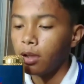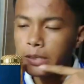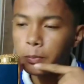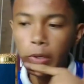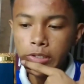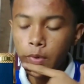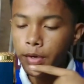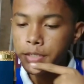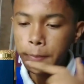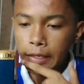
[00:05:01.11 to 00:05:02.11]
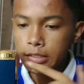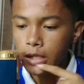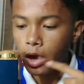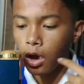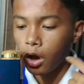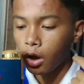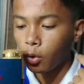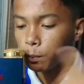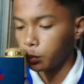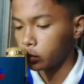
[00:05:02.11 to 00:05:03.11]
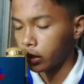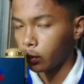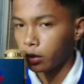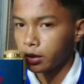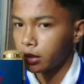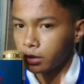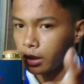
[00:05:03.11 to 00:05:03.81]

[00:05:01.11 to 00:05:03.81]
Ipon kasi ako guys para sa computer. Well, not